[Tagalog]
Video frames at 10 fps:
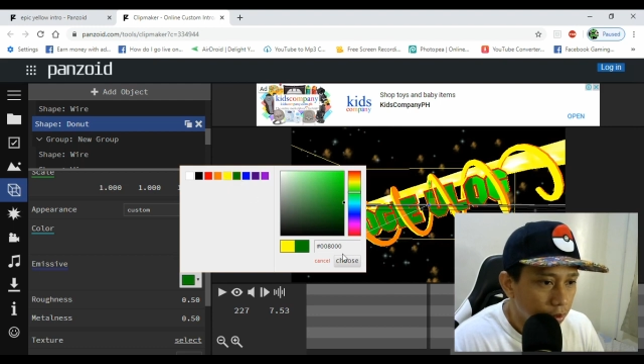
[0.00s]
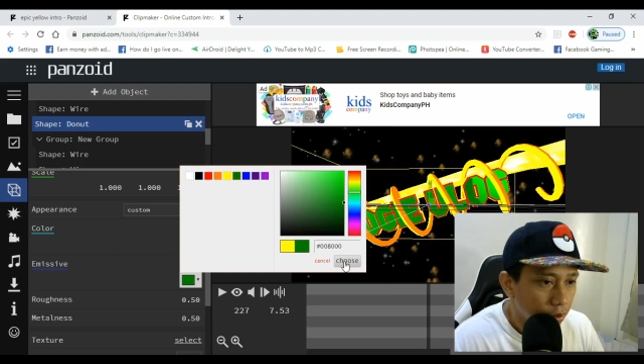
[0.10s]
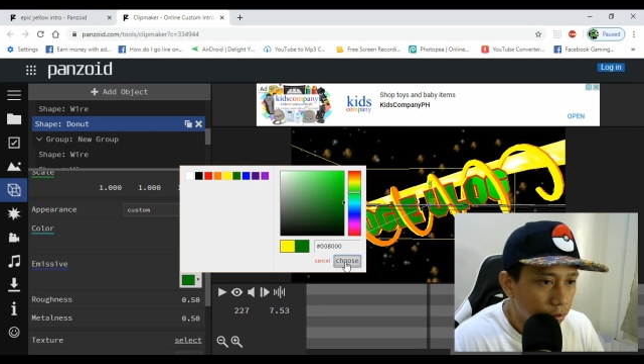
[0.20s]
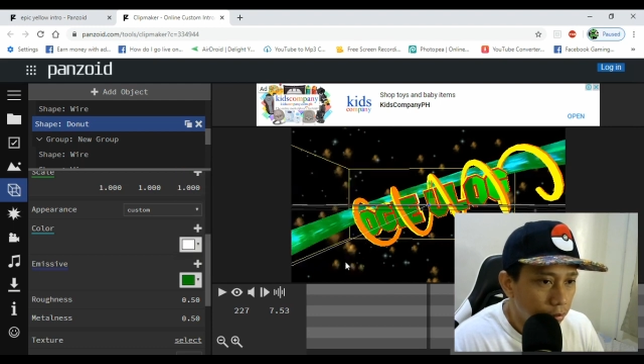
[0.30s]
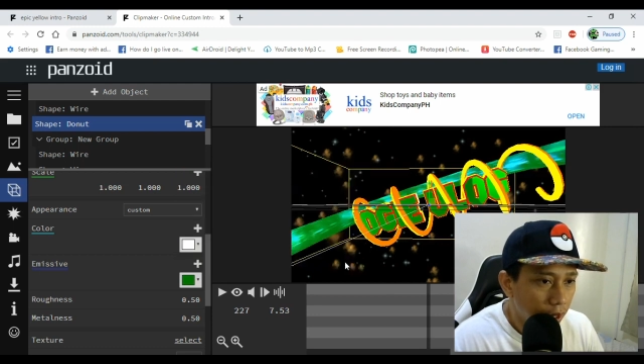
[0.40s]

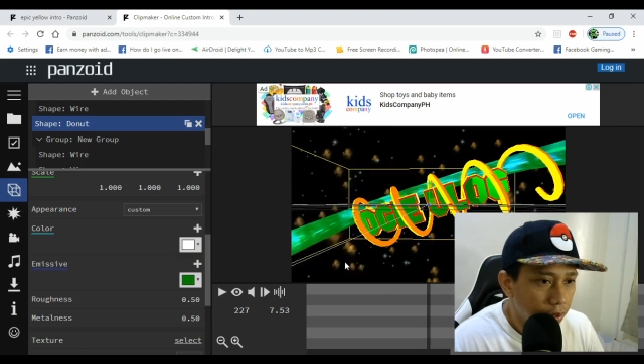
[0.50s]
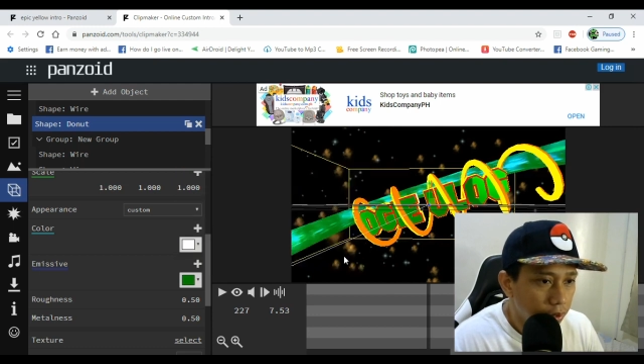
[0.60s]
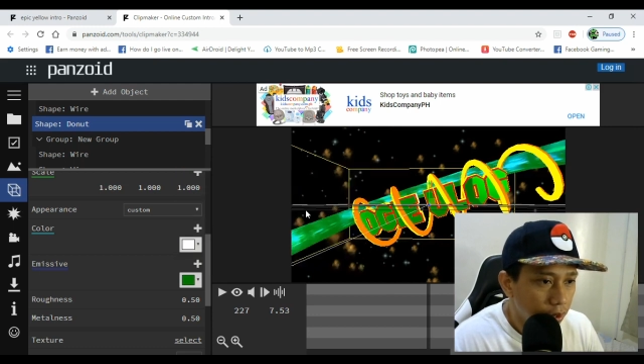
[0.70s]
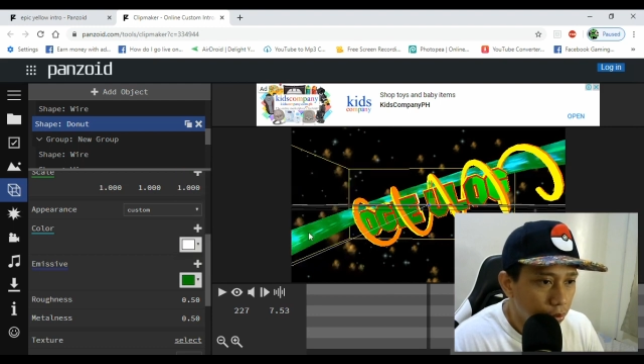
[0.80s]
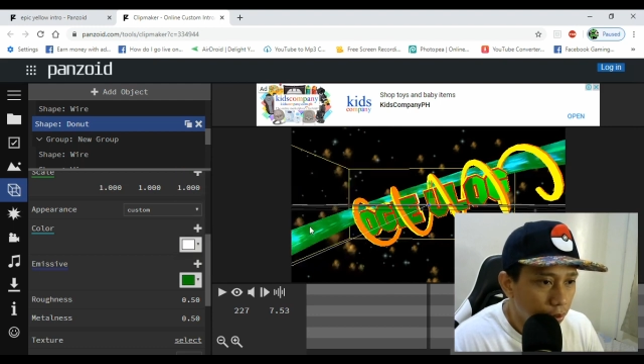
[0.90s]
Ang blend
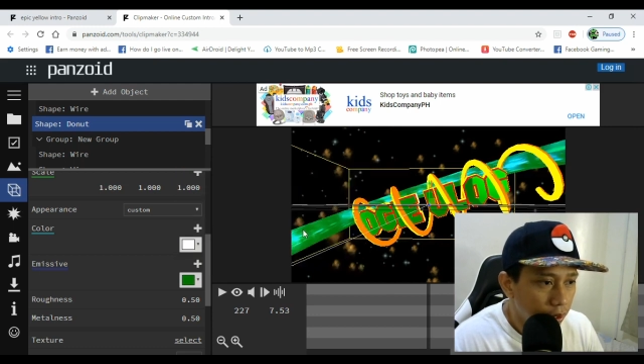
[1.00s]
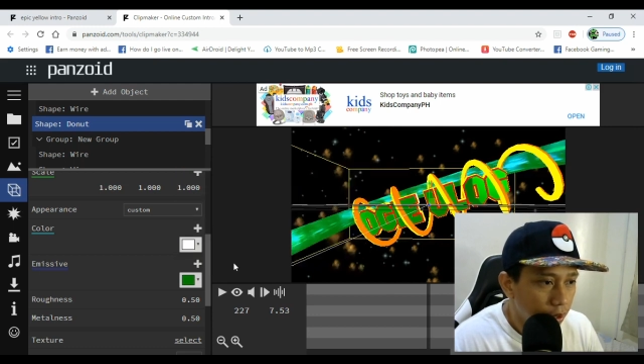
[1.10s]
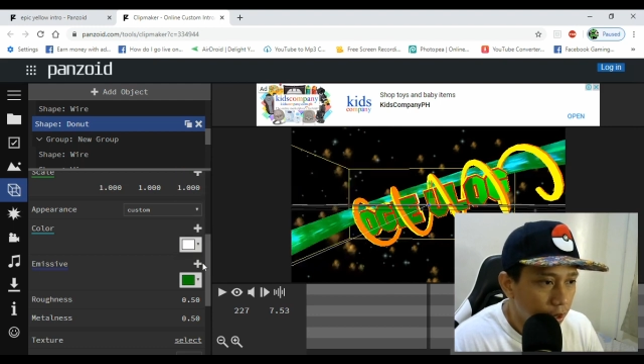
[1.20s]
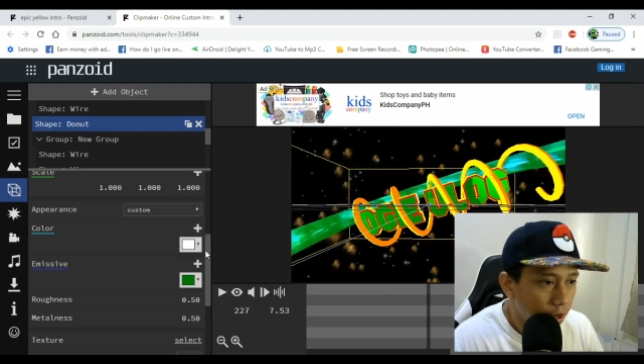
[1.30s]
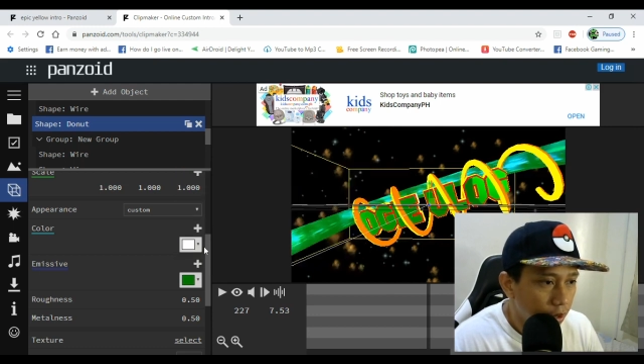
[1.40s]
niya is white.
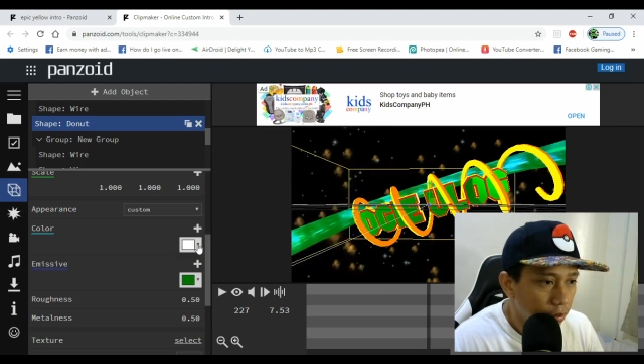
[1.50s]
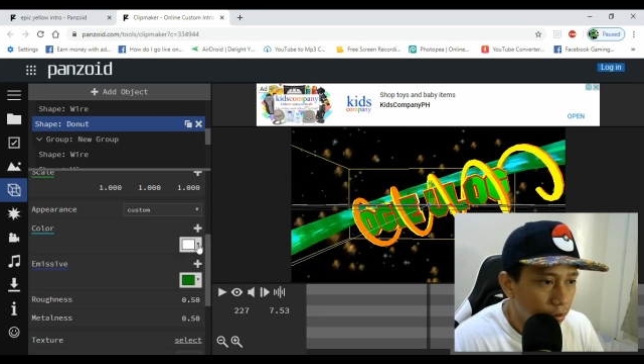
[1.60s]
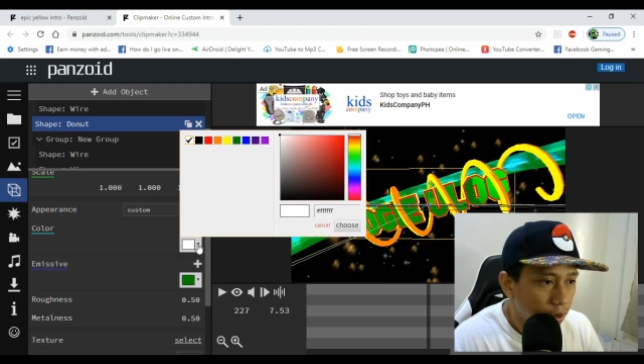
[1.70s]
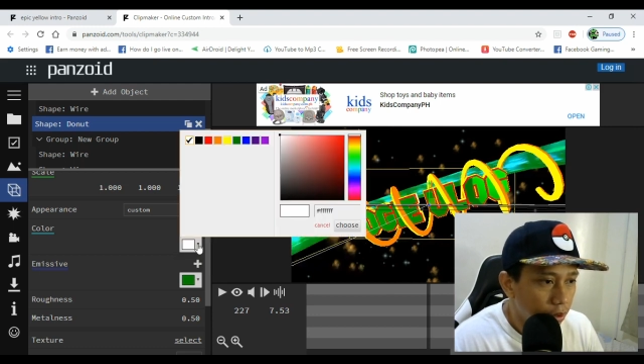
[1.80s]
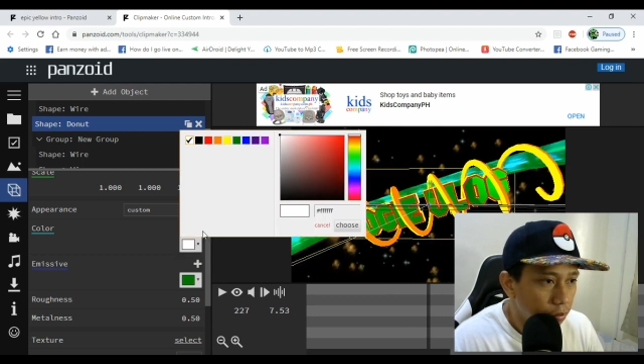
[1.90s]
Ayan.
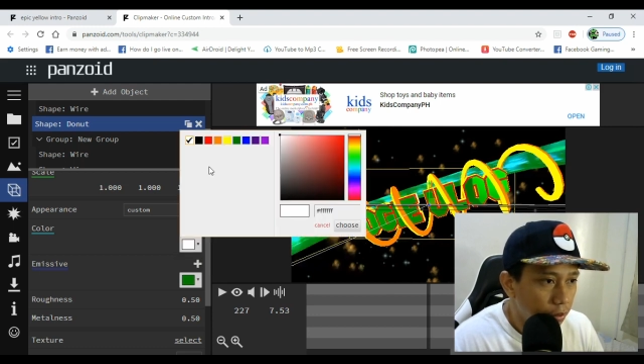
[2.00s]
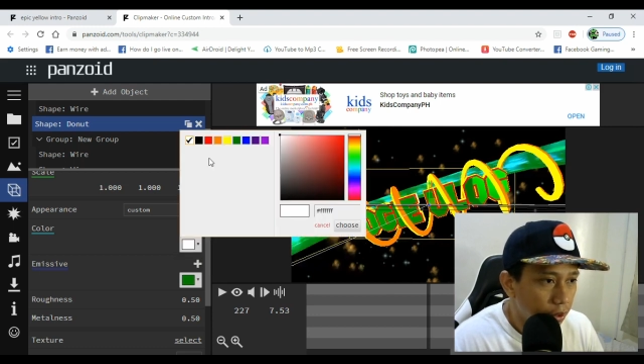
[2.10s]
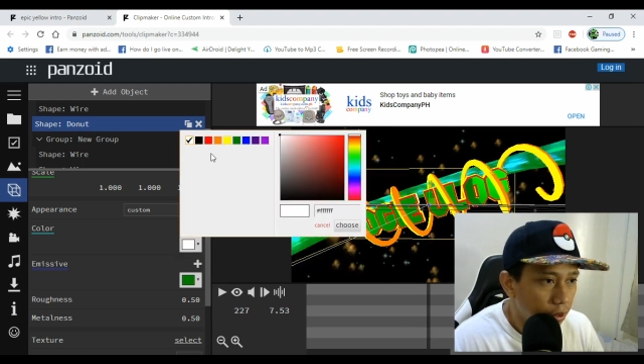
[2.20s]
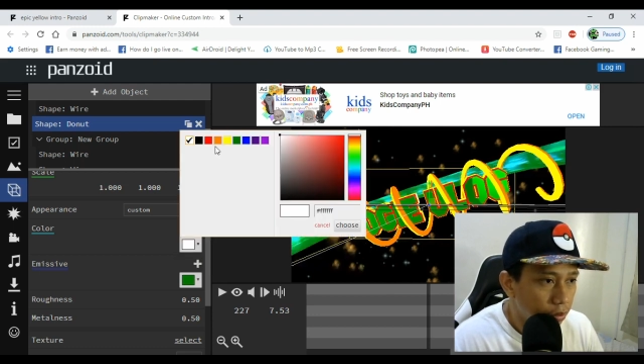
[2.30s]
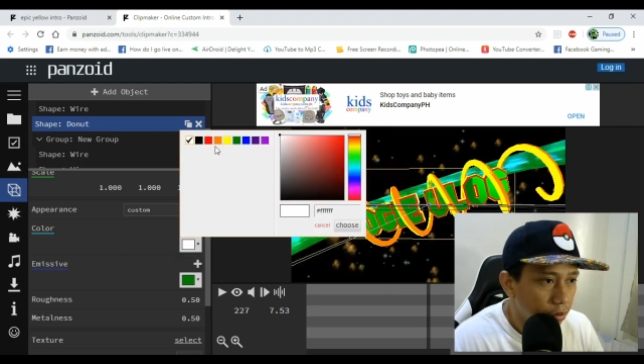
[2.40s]
Pwede nyo
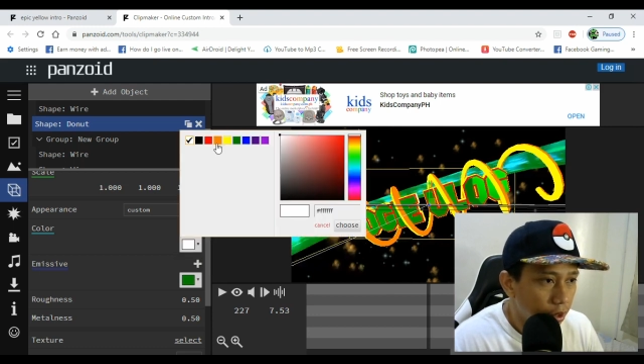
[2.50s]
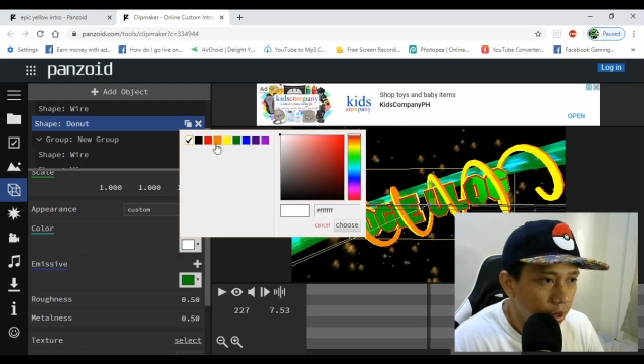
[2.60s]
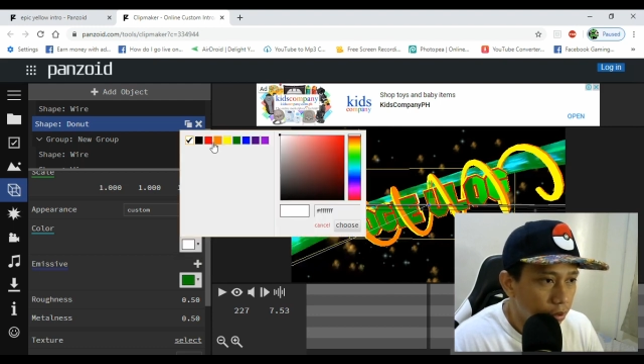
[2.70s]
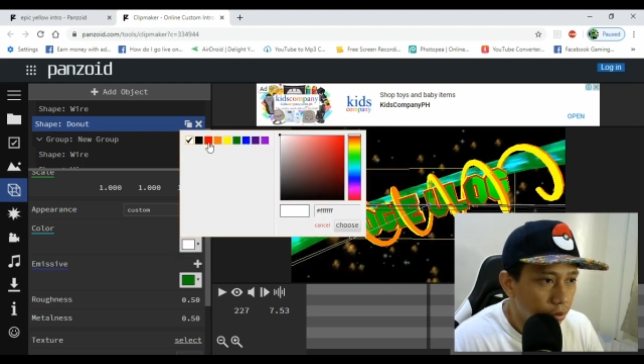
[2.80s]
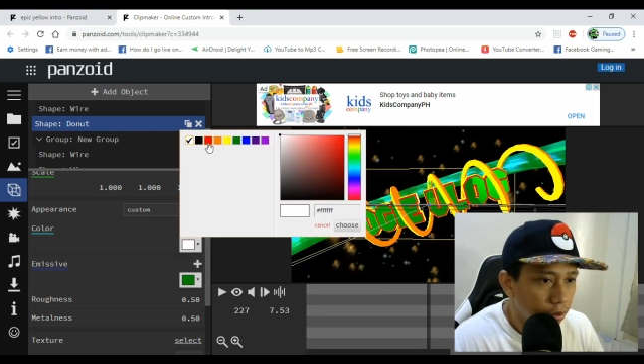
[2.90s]
palitan ng
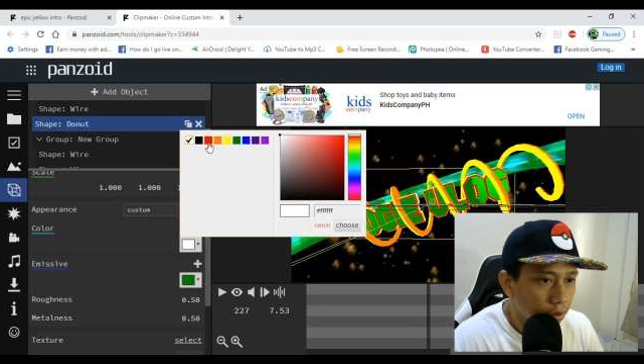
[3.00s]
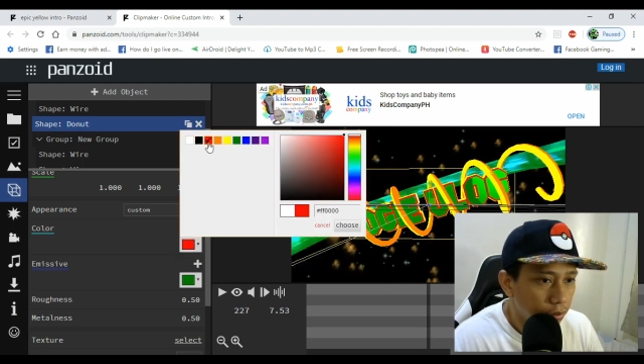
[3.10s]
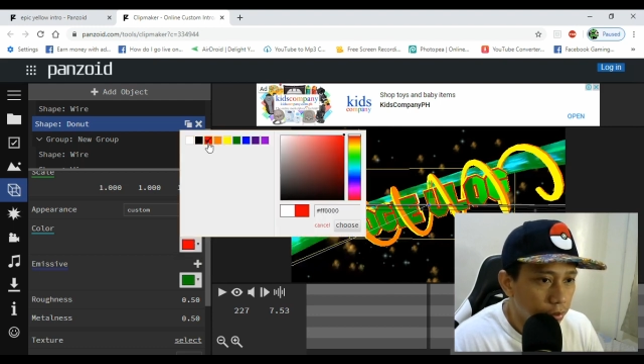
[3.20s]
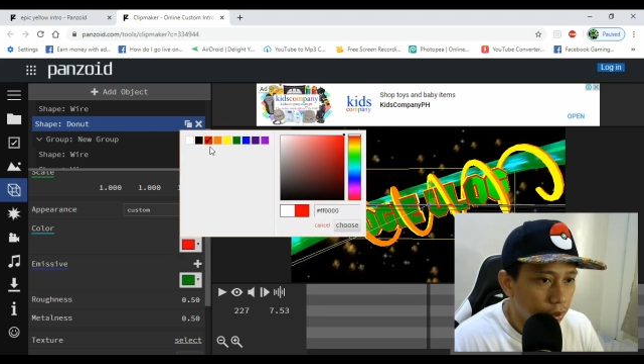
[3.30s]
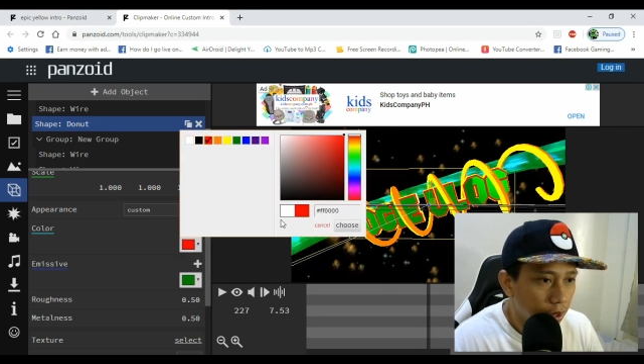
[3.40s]
kulay ang gusto
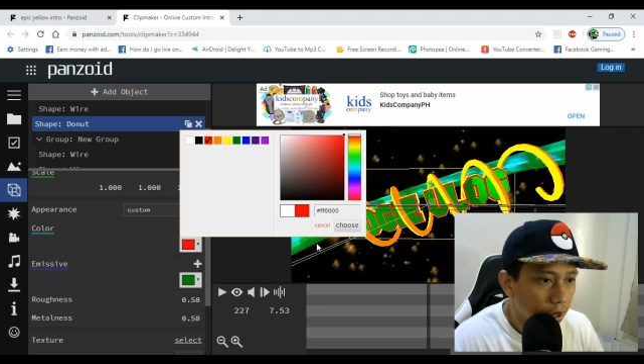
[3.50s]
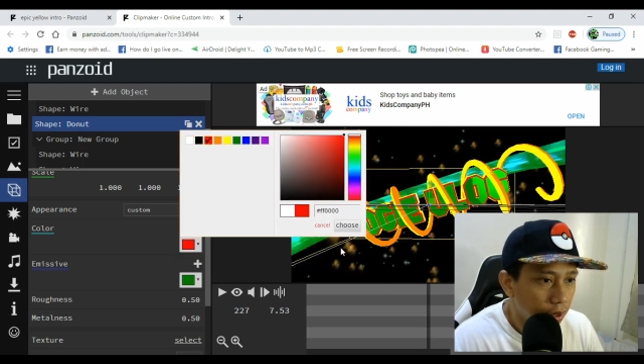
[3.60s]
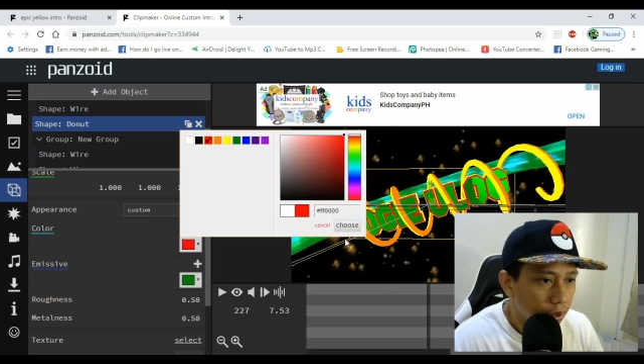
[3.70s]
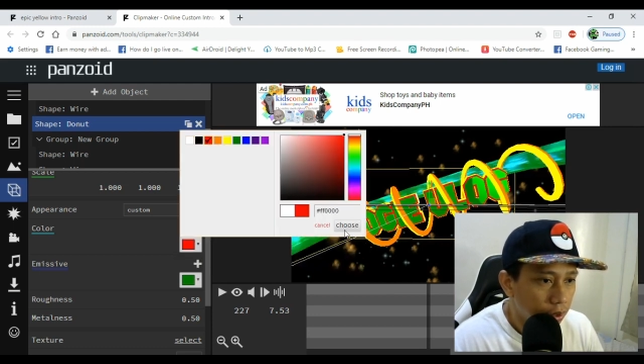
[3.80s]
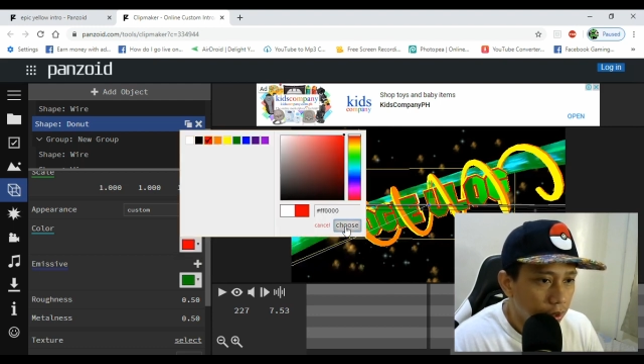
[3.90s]
nyo pula